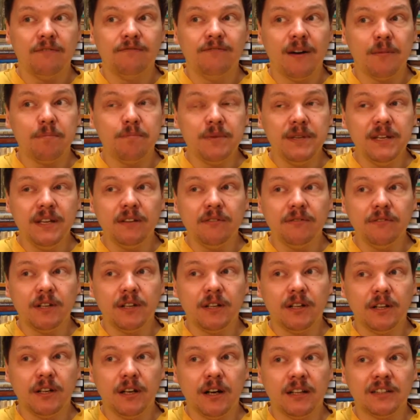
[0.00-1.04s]

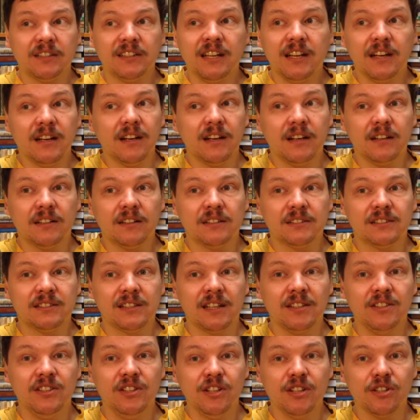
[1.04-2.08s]
во-первых, она э,
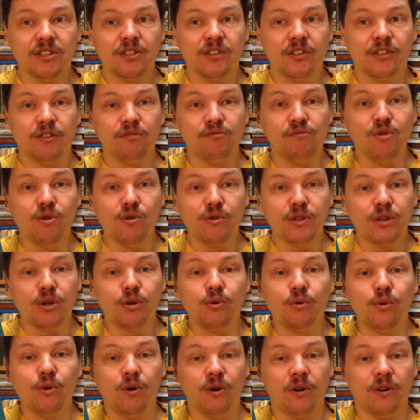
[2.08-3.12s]
содержит
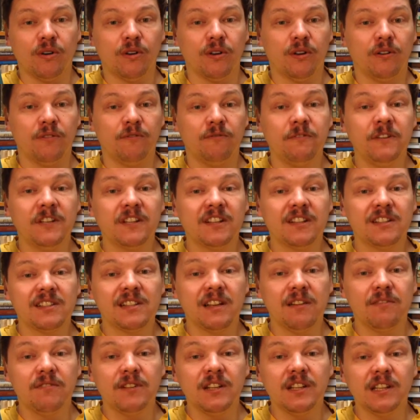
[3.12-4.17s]
логику э,
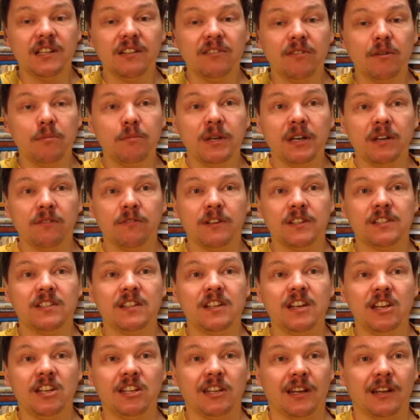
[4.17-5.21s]
ветхозаветного
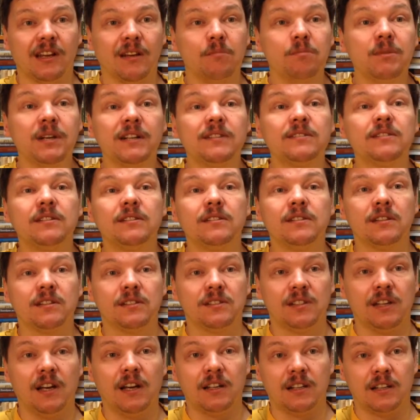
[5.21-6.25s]
мировоззрения,
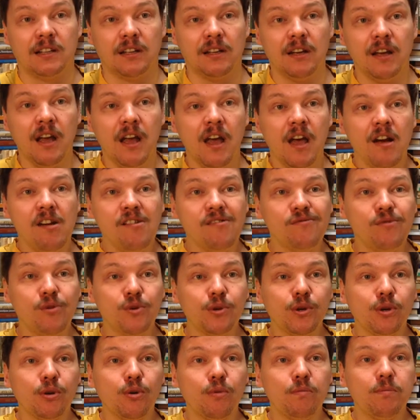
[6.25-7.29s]
миросозерцания,
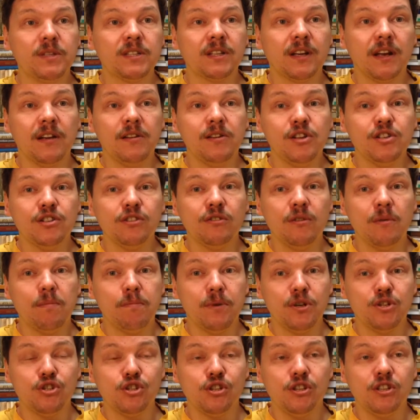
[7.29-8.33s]
логику бесконечного
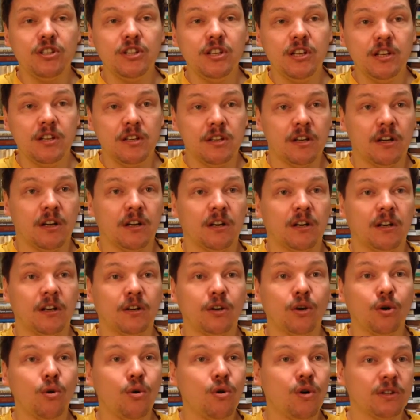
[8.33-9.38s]
подчинения э,
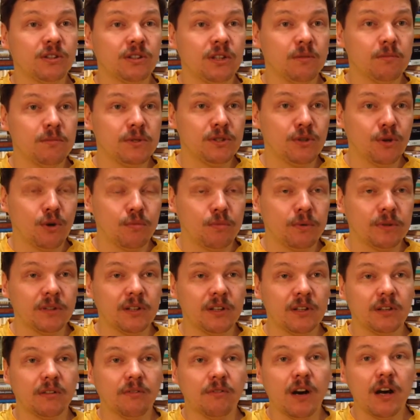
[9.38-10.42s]
крохотной
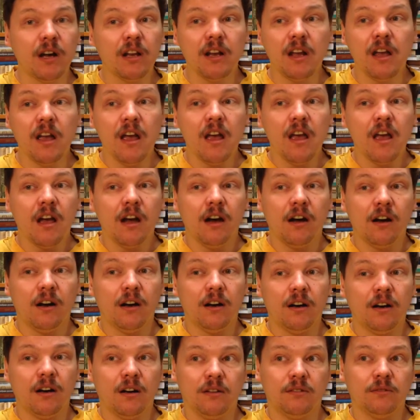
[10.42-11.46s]
безропотной твари
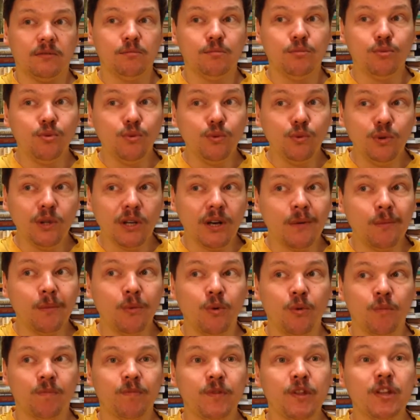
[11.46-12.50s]
э,
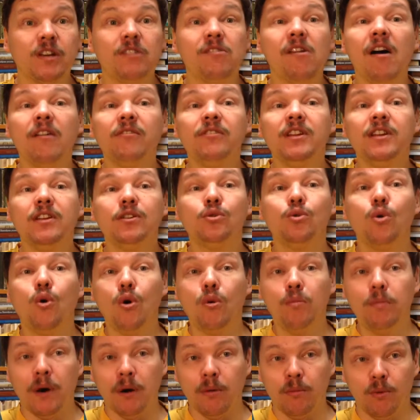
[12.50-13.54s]
мудрому и, главное,
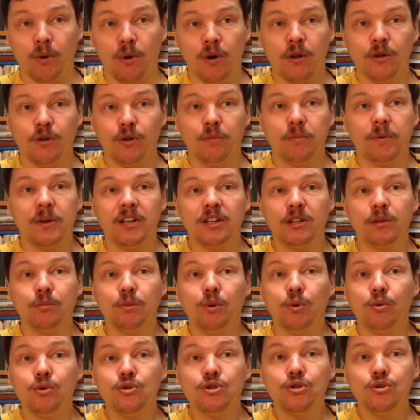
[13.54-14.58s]
доброму, но при этом
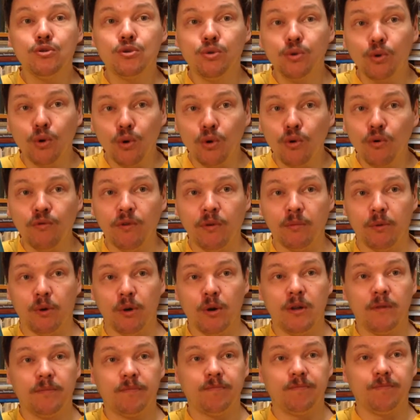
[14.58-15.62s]
очень суровому,
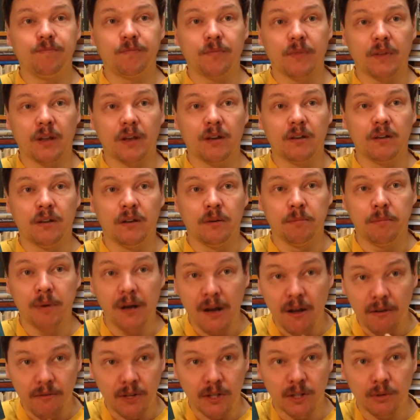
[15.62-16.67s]
э,
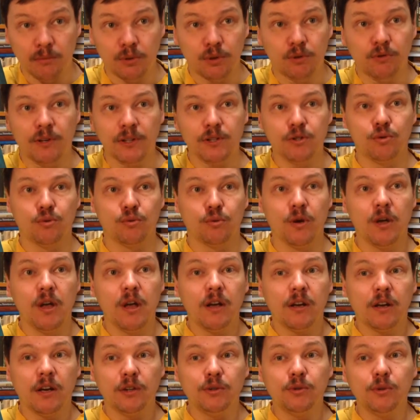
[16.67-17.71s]
правильному Творцу,
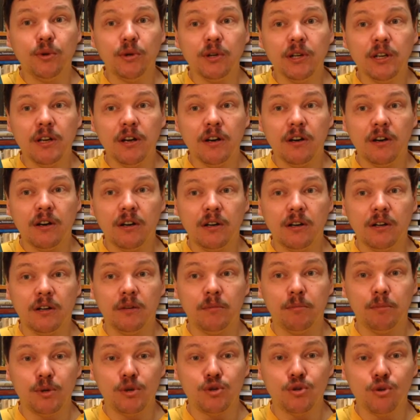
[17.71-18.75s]
который э,
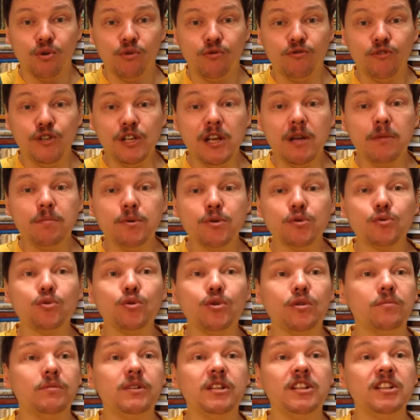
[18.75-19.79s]
пришел в
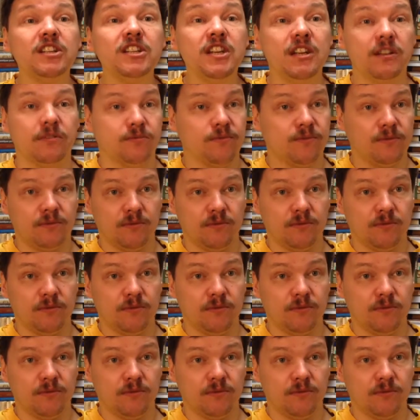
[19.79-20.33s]
неописуемый гнев